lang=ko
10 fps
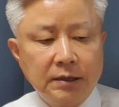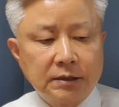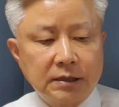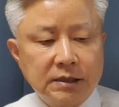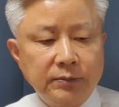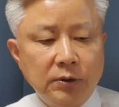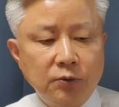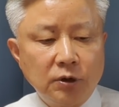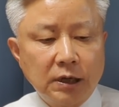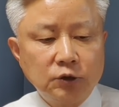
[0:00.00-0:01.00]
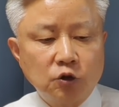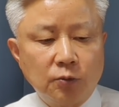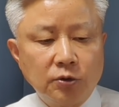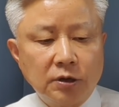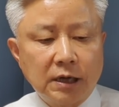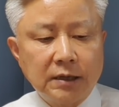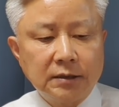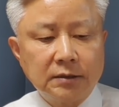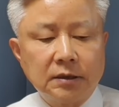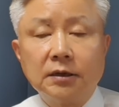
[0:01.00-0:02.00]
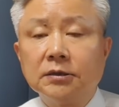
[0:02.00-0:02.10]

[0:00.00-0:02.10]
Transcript: 자, 10여 분간 조문을 한 어,